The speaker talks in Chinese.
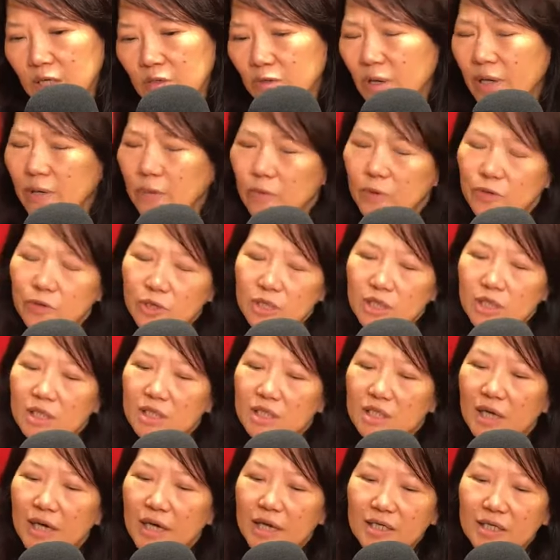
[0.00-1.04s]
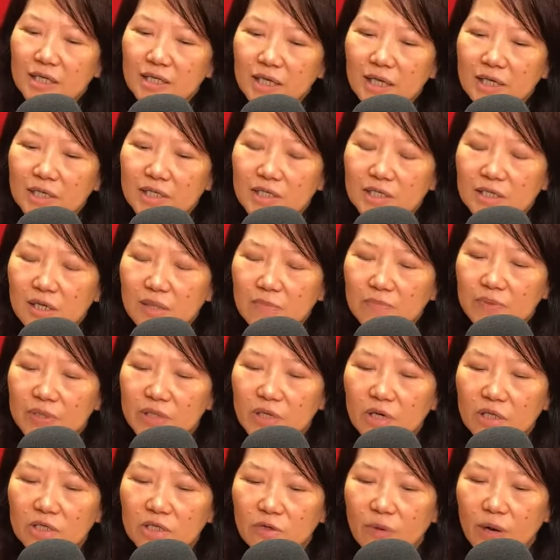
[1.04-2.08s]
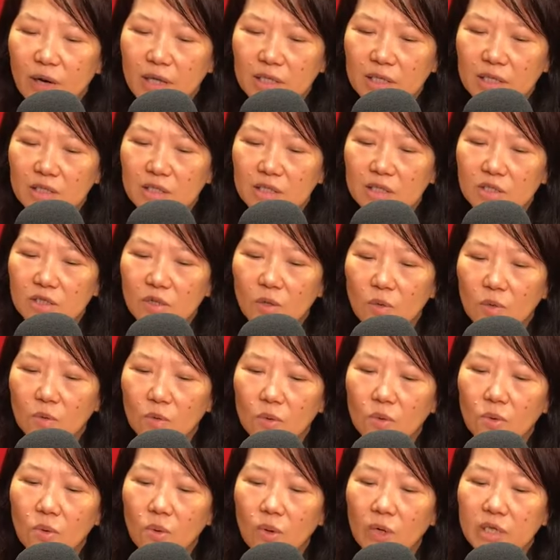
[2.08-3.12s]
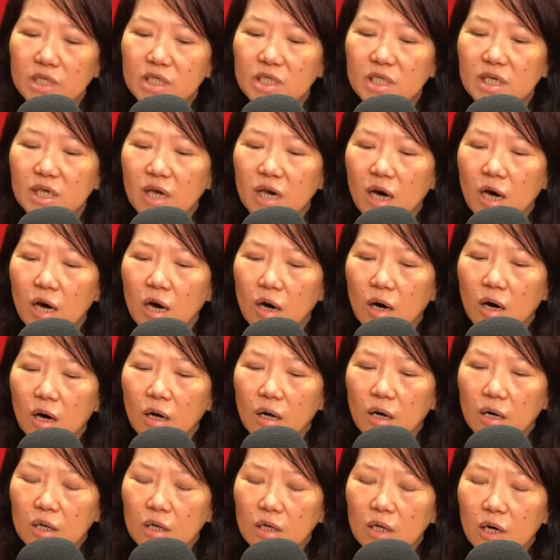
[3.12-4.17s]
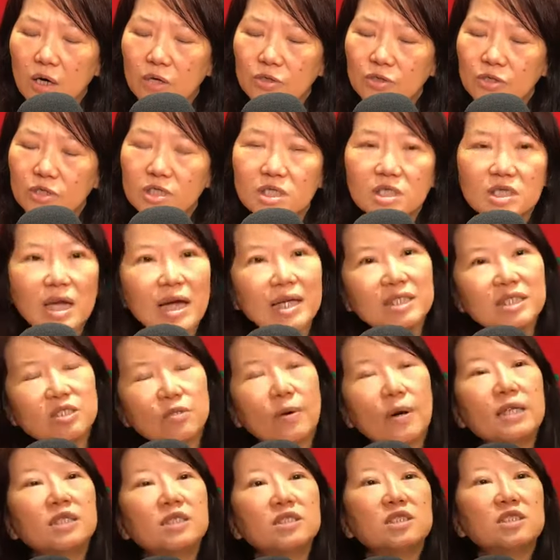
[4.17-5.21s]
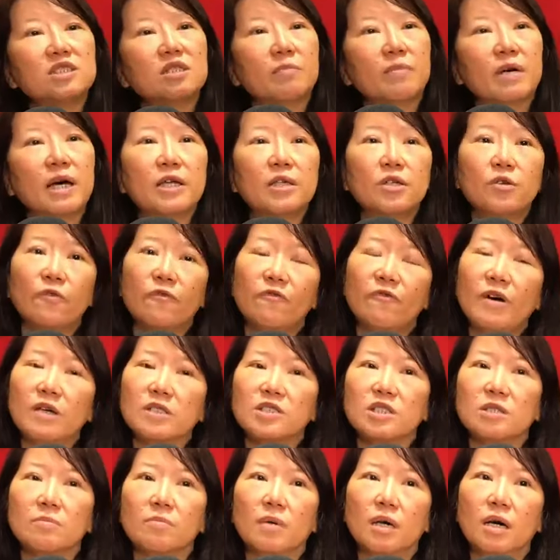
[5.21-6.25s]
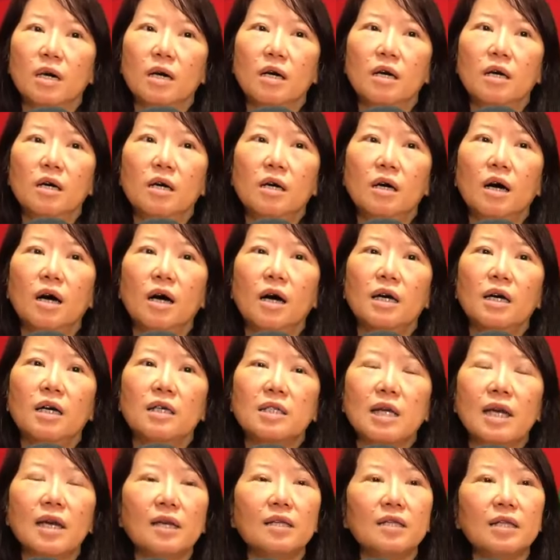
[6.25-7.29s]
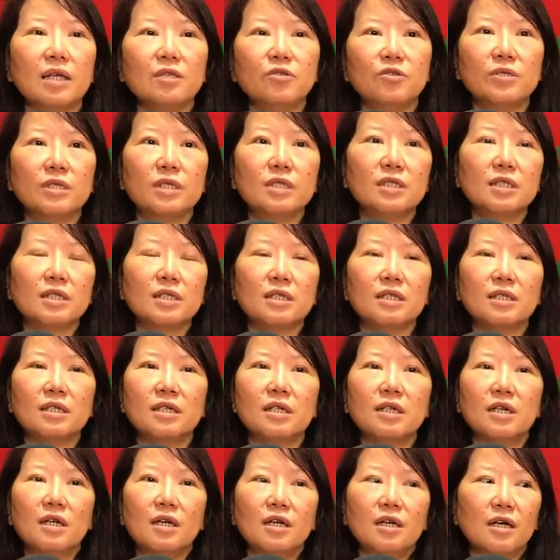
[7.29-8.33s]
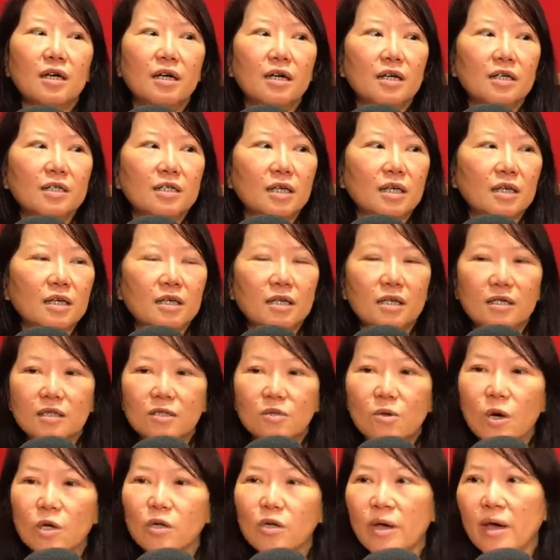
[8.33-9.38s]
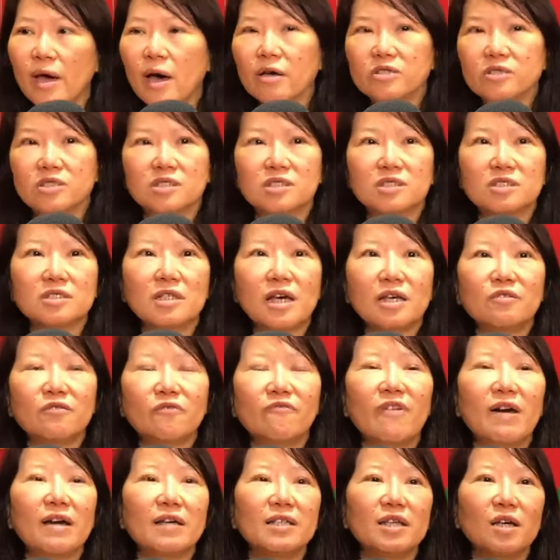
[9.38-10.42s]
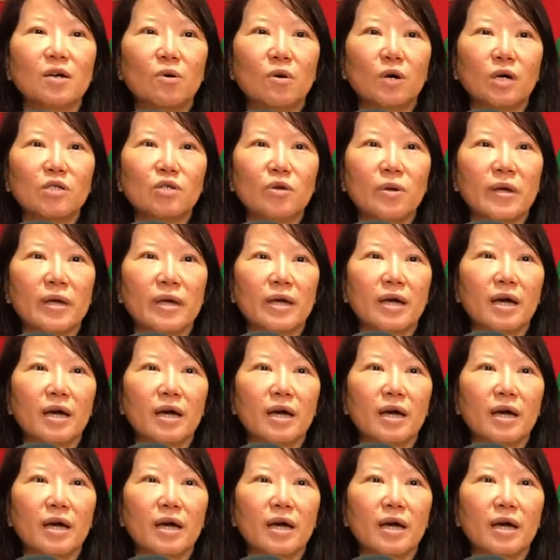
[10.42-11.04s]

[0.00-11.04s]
对，我觉得现在的年轻人比较喜欢吃这种无国界啊，嗯，然后就是他喜欢吃什么他就放什么，嗯他他觉得这个呃呃火腿好吃，他就放一点火腿